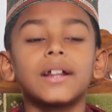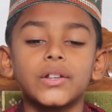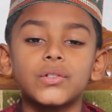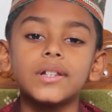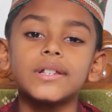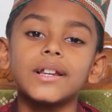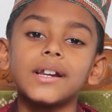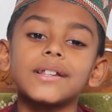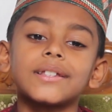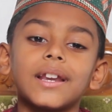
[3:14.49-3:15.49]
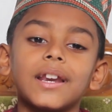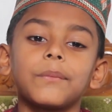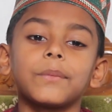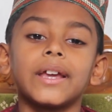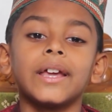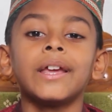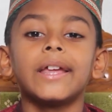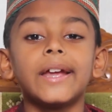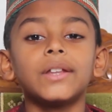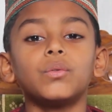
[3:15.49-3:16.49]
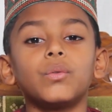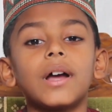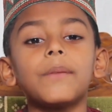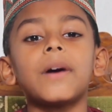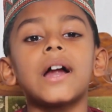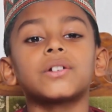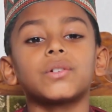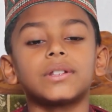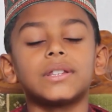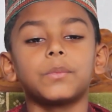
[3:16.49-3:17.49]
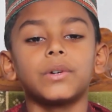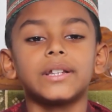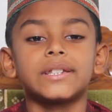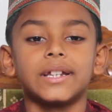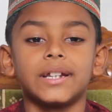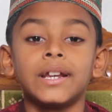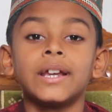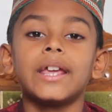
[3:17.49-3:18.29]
রাসুল সাল্লাহ সাল্লামকে এই দুয়াই পাঠ করতে বলেছেন